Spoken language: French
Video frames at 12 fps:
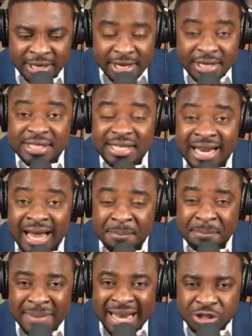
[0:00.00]
et c'est là
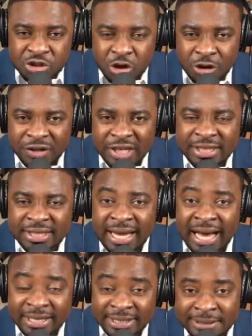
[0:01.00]
master vérité
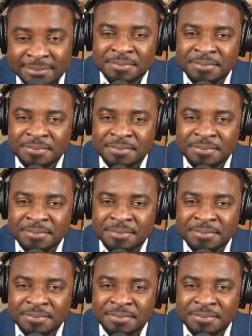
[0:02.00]
aillé